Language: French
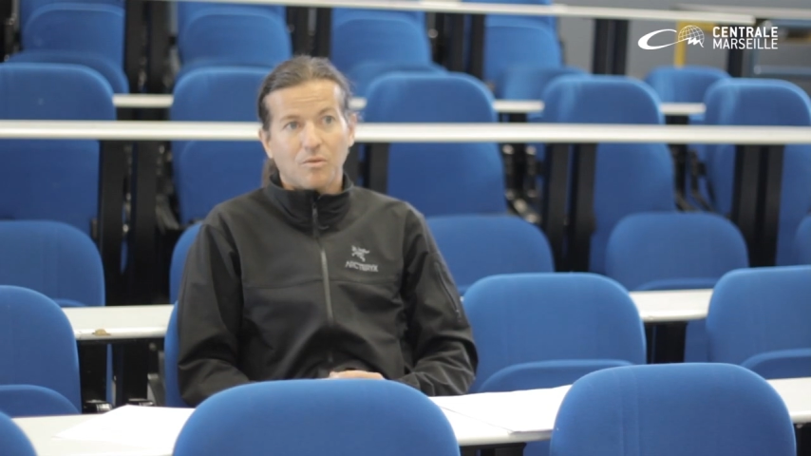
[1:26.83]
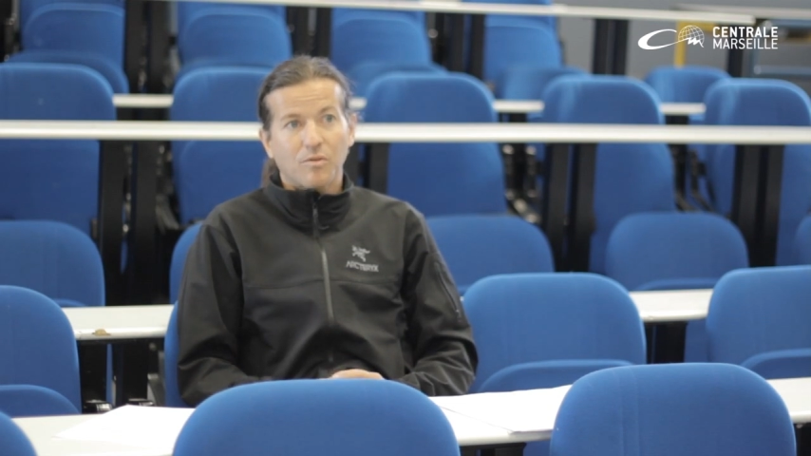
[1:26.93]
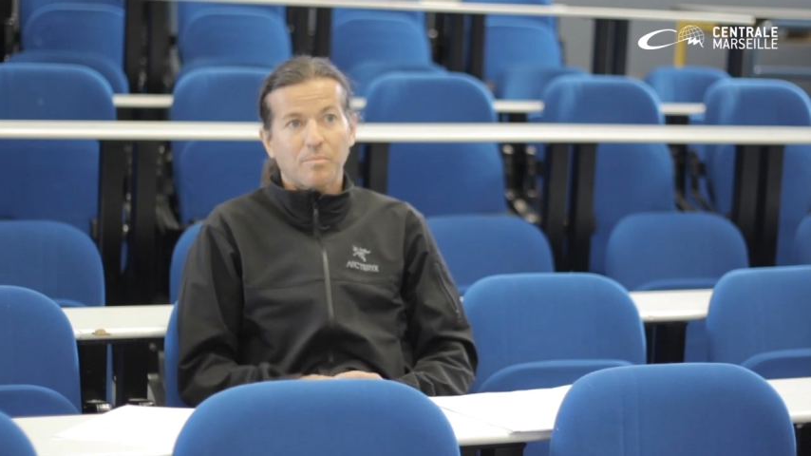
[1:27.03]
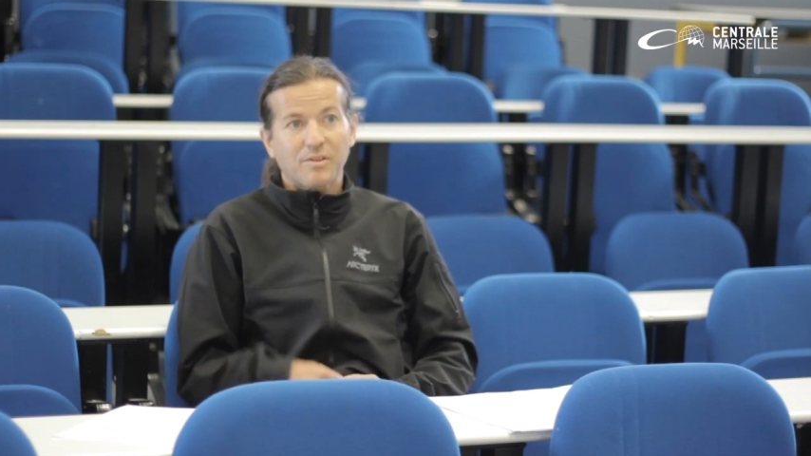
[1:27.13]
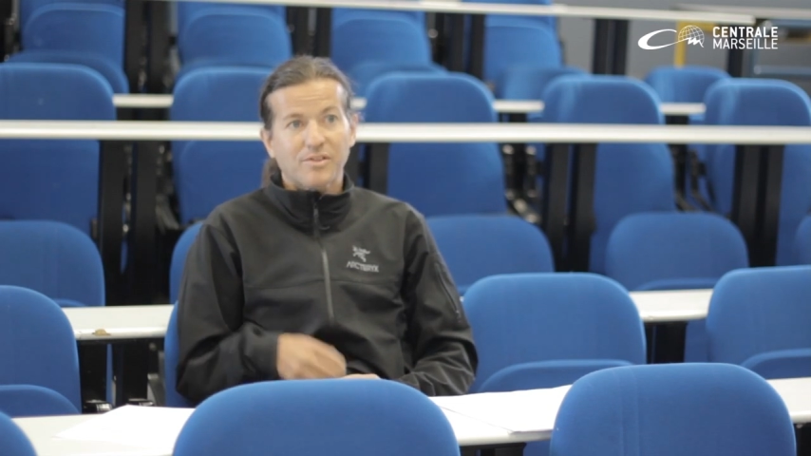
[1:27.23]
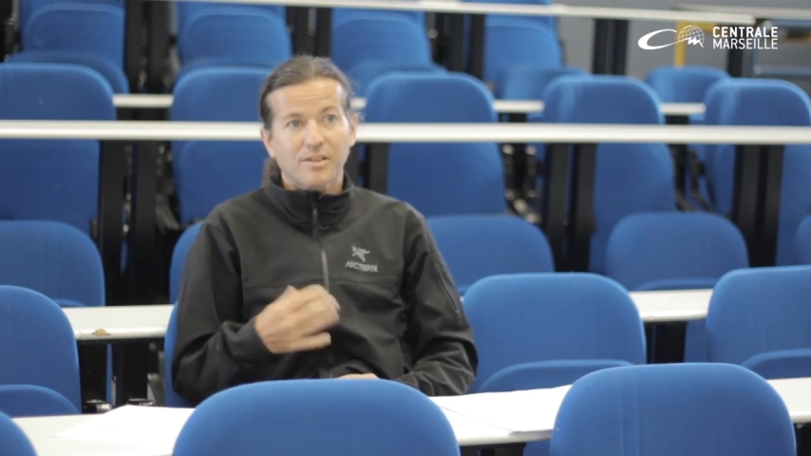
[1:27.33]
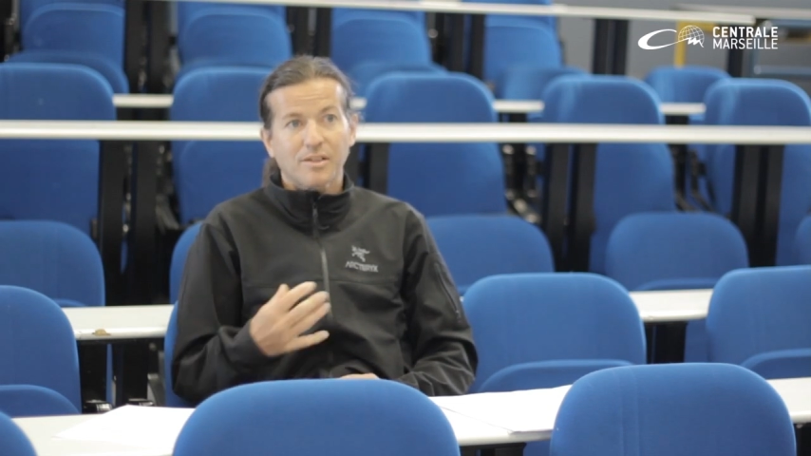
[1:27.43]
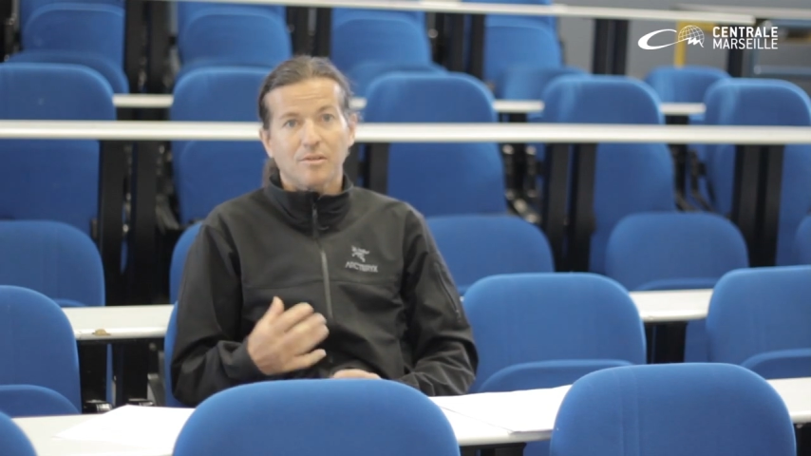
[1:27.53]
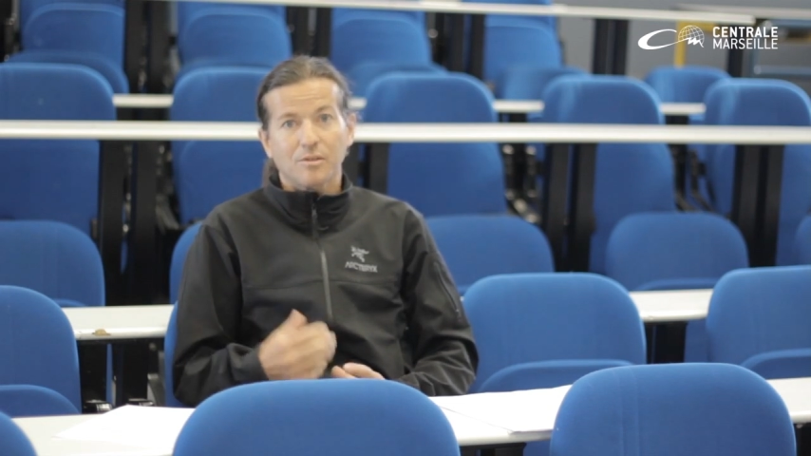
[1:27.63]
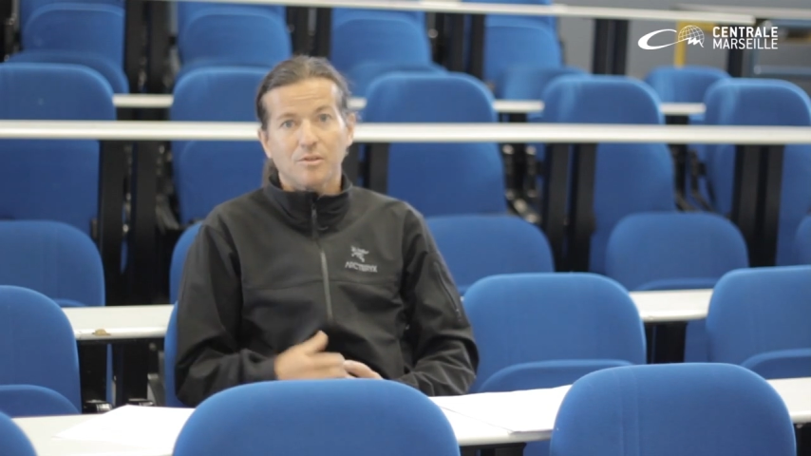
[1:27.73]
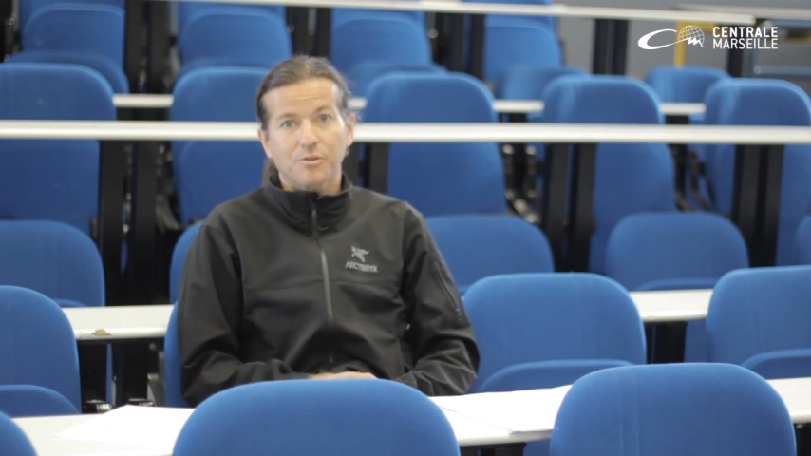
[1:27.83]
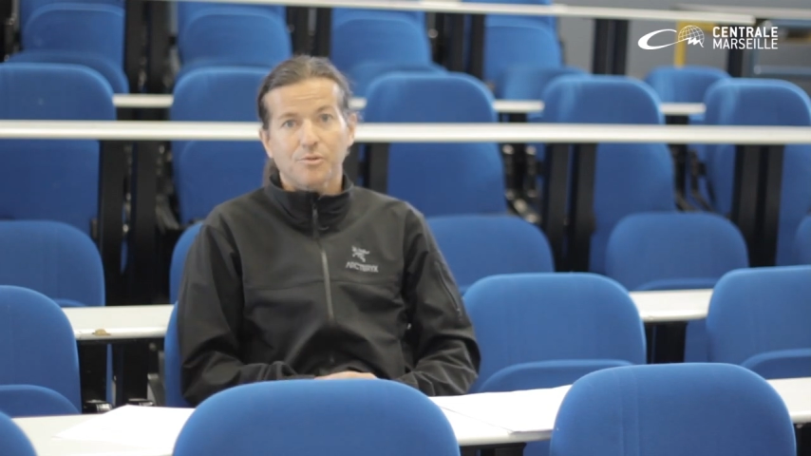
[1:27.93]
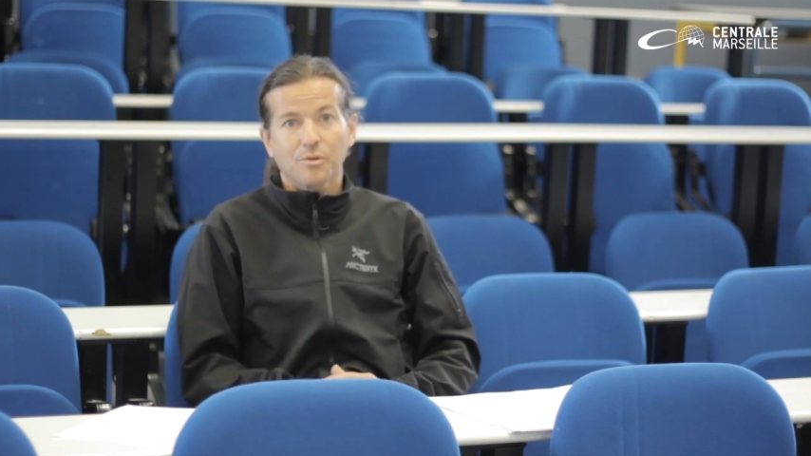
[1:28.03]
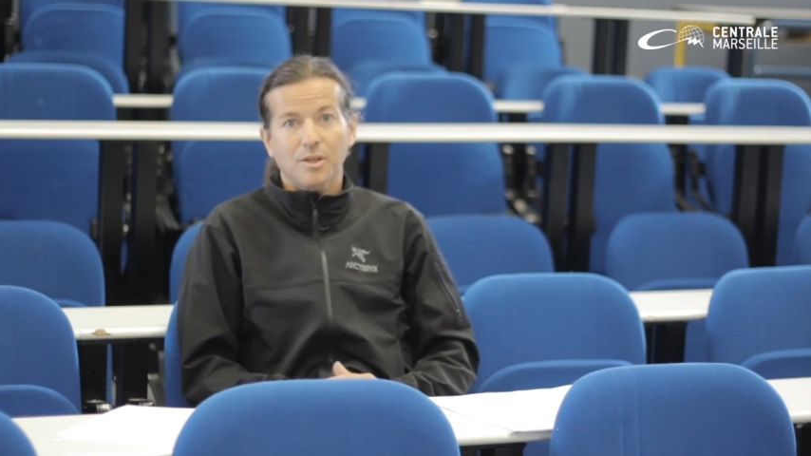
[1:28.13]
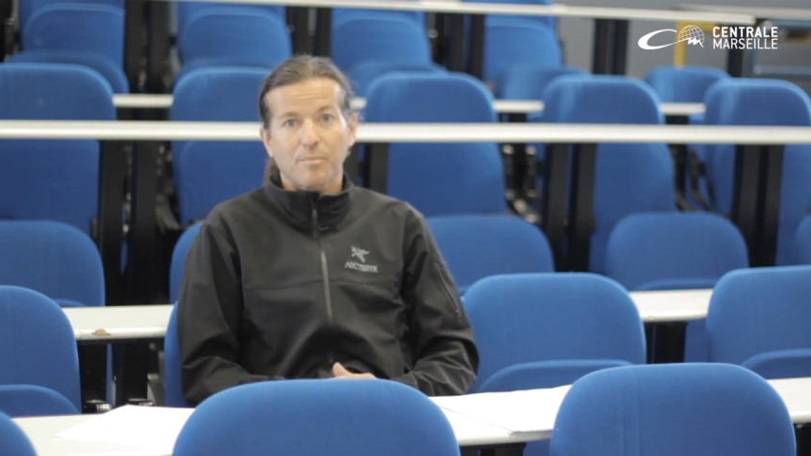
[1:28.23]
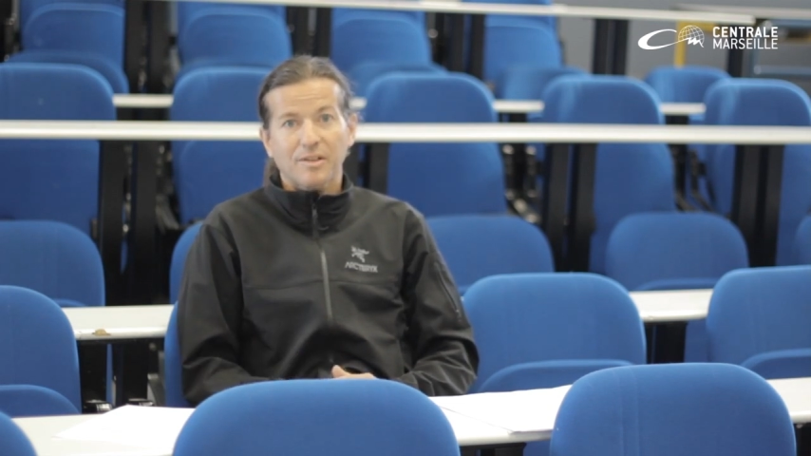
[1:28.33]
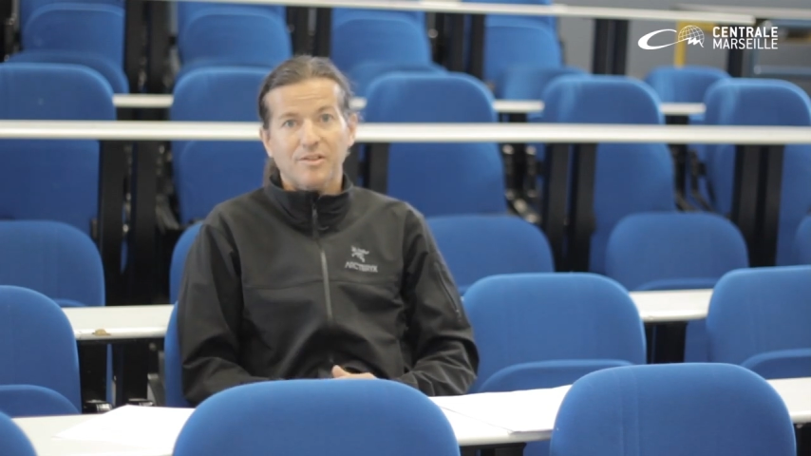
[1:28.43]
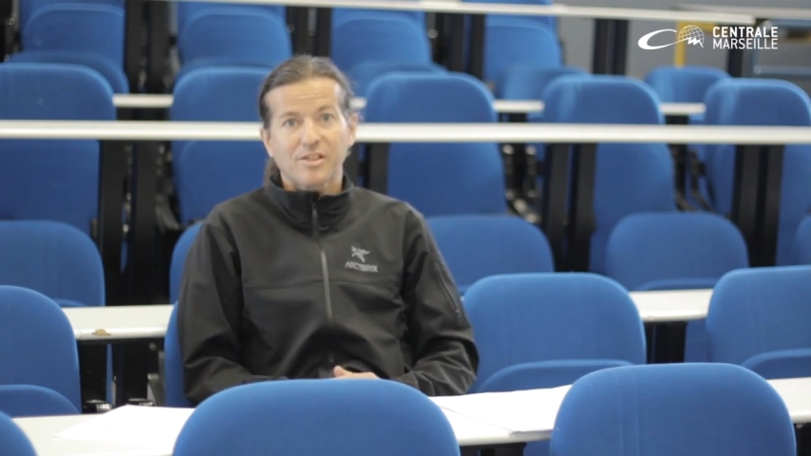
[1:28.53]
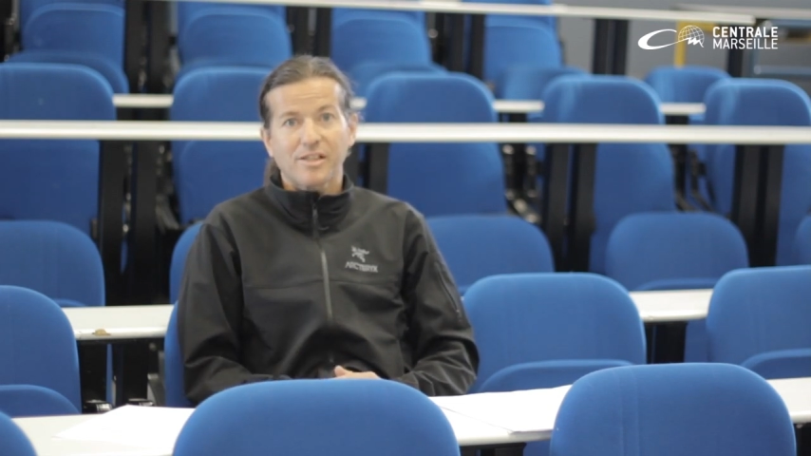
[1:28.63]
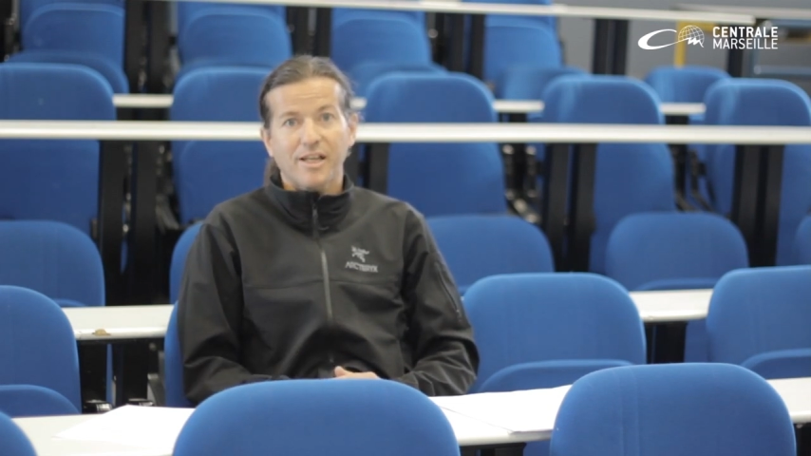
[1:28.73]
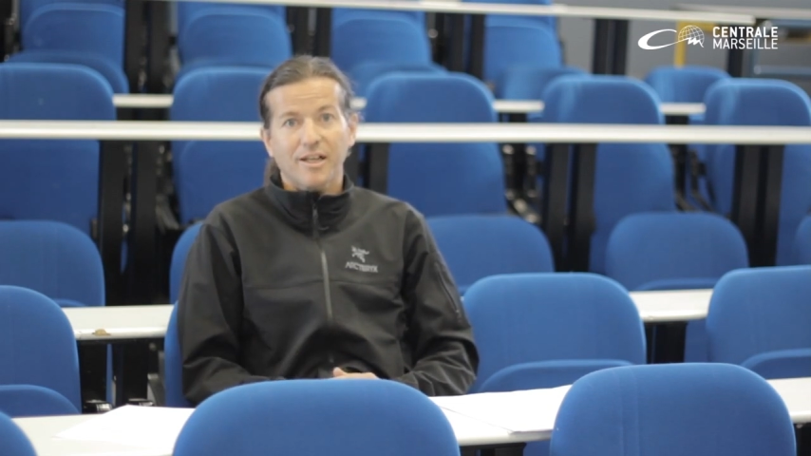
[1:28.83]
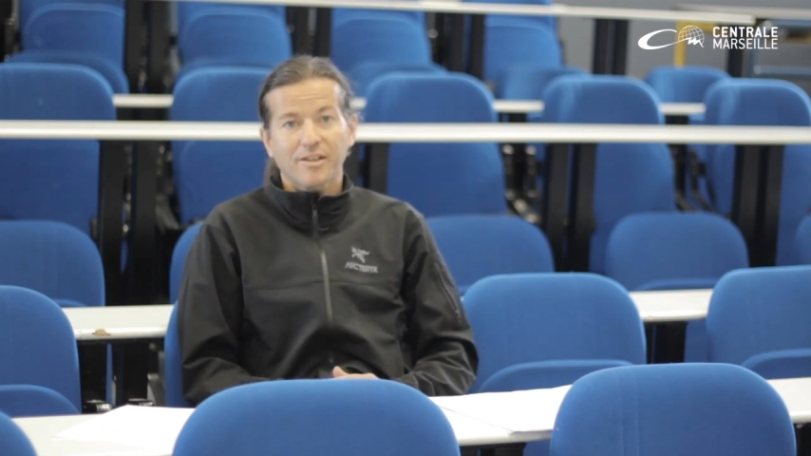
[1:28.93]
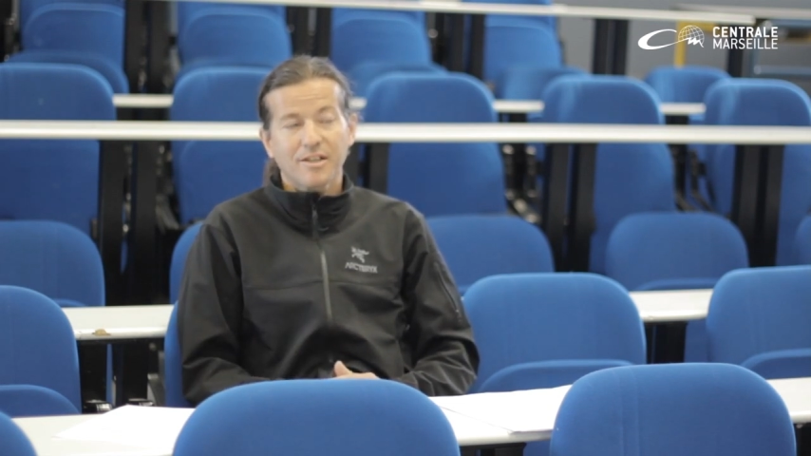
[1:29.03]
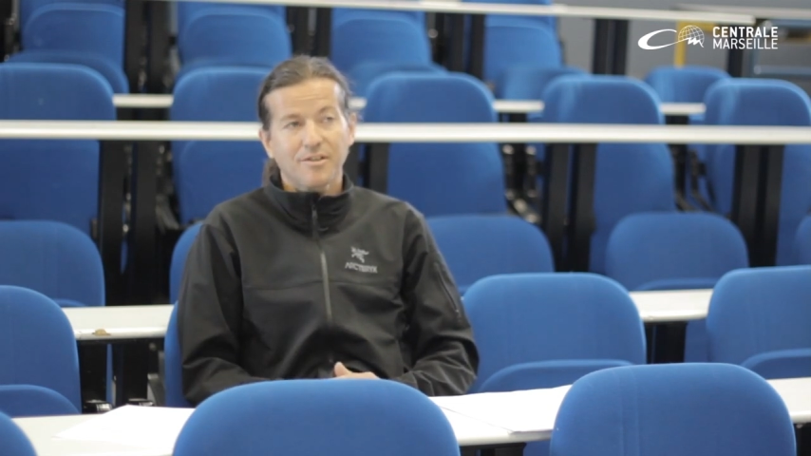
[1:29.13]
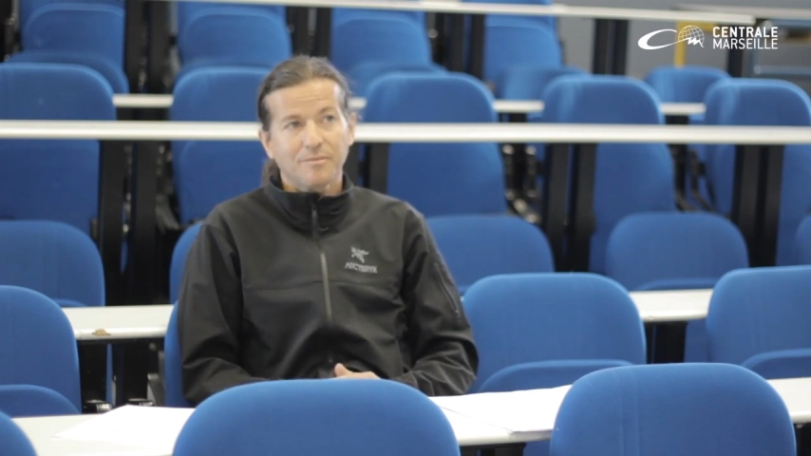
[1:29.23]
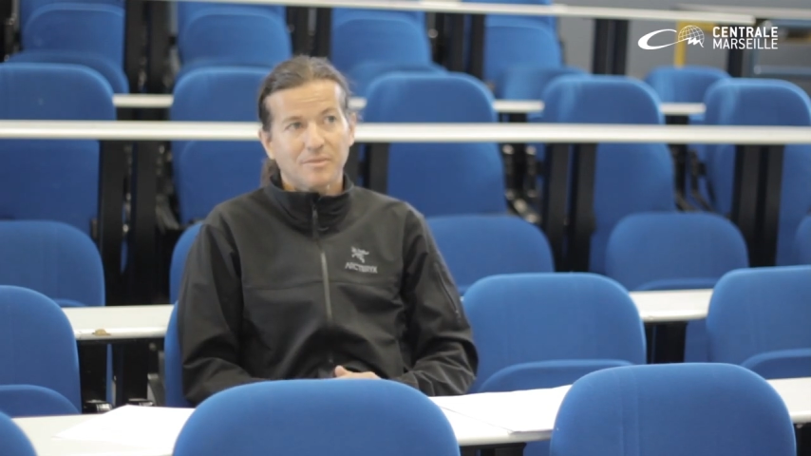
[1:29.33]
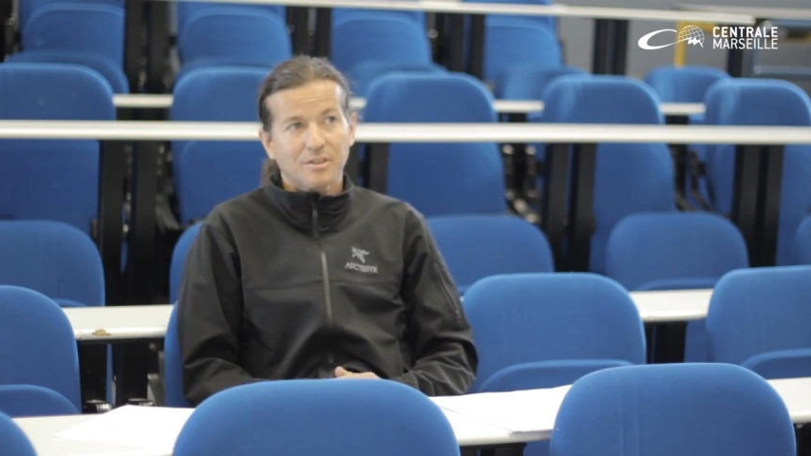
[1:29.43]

on va passer sur la partie aérienne.